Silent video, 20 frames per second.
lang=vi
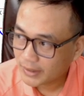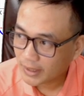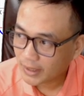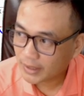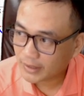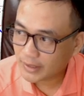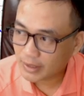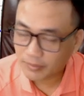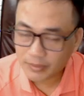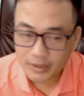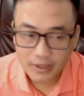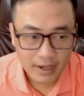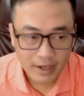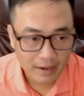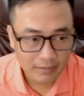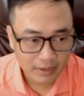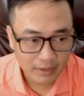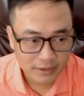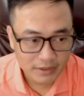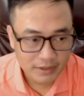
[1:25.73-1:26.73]
à, giống như
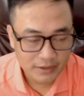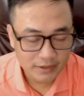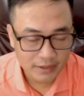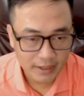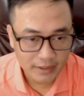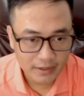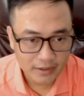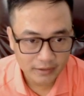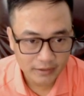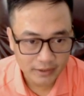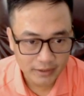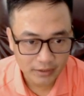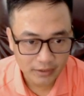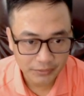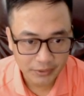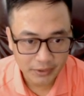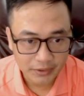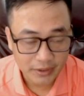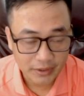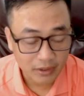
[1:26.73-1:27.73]
em đã chia sẻ cho anh chị nhà đầu
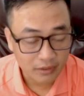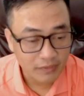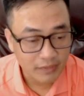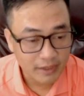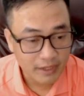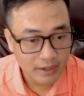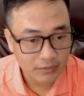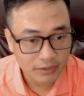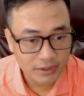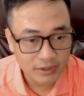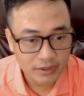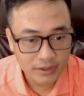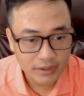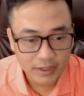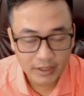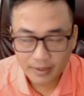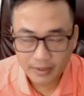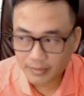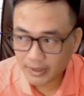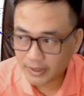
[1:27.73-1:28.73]
tư những cái video trước
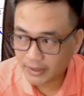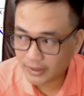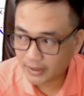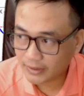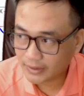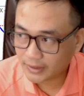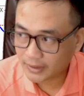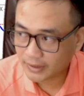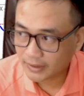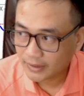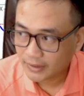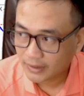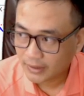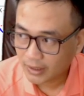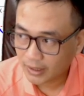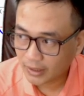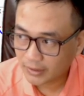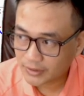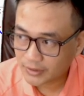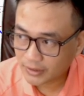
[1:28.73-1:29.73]
khi em đi nha anh chị à,